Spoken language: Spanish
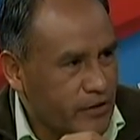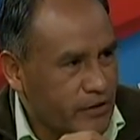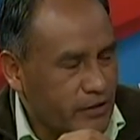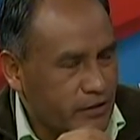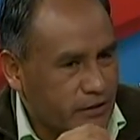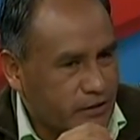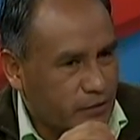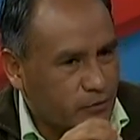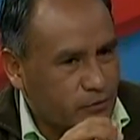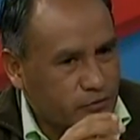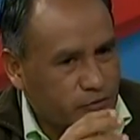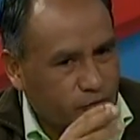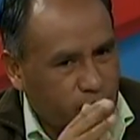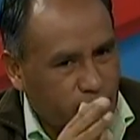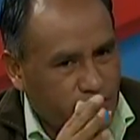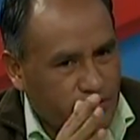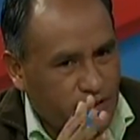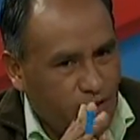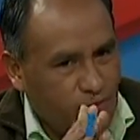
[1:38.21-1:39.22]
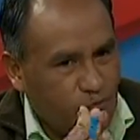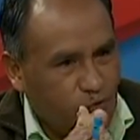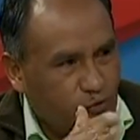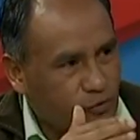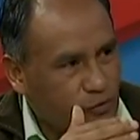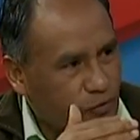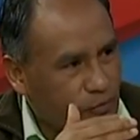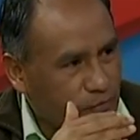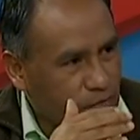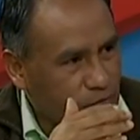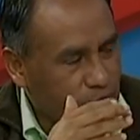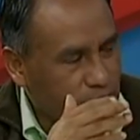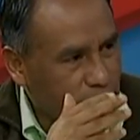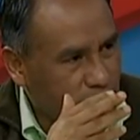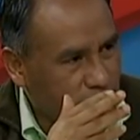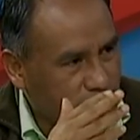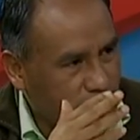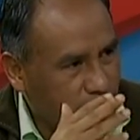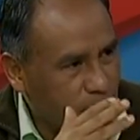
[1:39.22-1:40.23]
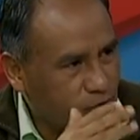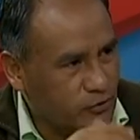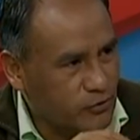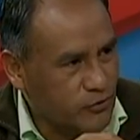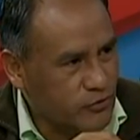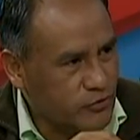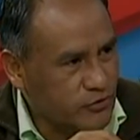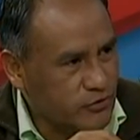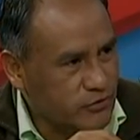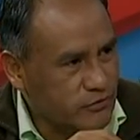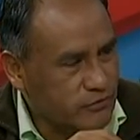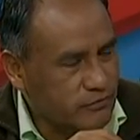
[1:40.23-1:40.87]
estamos con el tramo 1, con, con el tramo 2,